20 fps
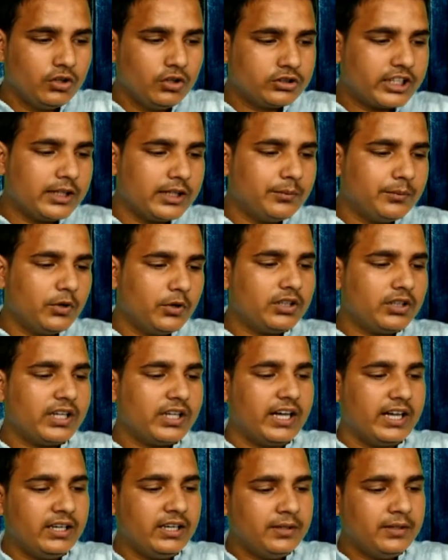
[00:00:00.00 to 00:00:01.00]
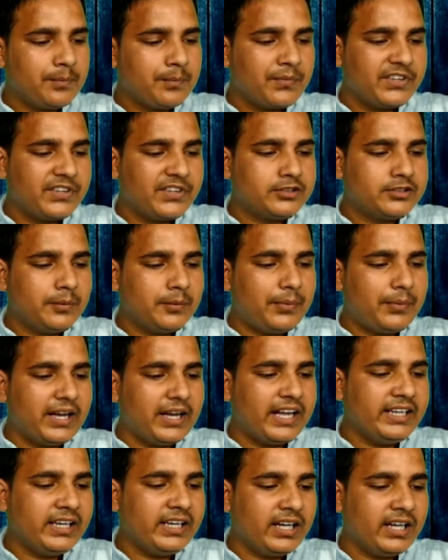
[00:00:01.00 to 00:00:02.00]
उसके बाद बोलता है इसमें
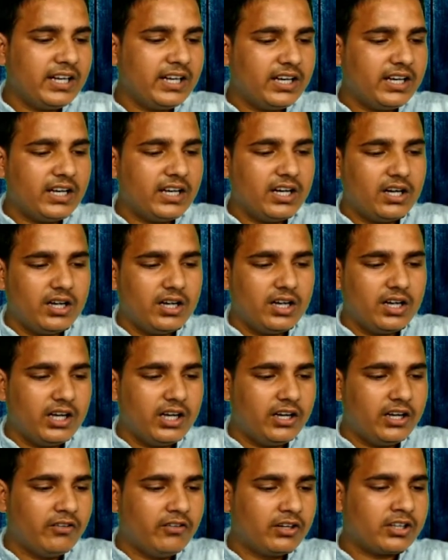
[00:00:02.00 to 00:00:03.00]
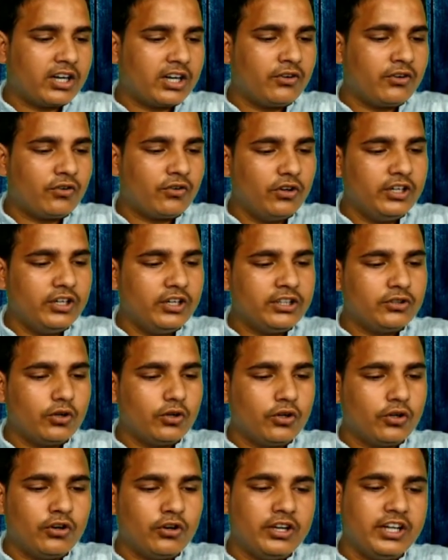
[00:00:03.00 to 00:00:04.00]
प्लानिंग एवं कंट्रोलिंग
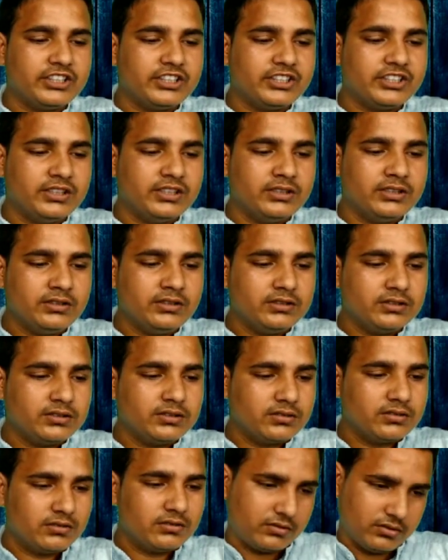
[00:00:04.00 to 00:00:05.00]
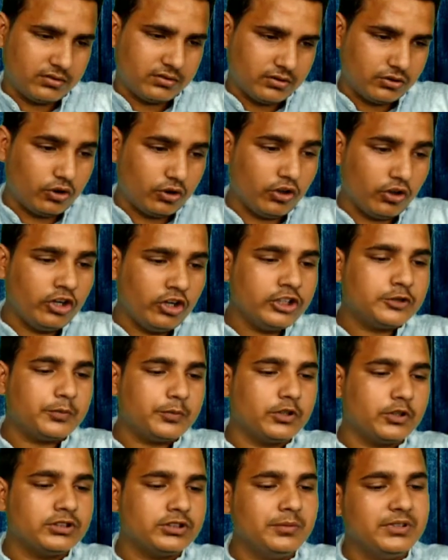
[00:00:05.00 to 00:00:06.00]
दोनों रिलेशन दोनों
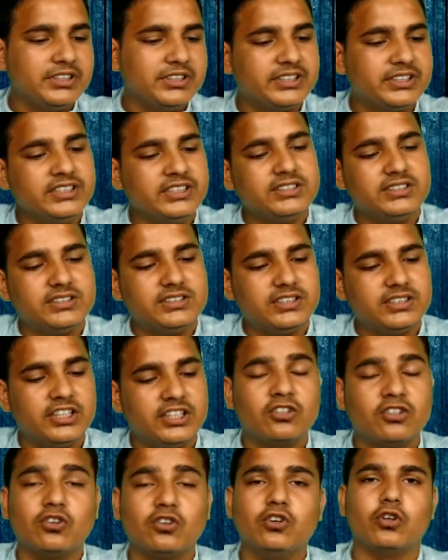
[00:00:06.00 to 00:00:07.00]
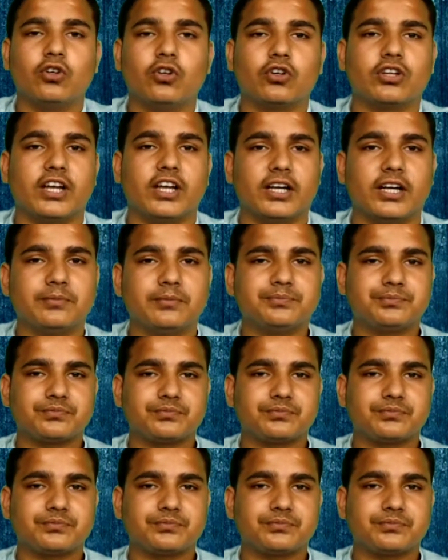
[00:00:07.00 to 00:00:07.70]
रिस्पॉन्सिबिलिटीज इंक्लूड होता है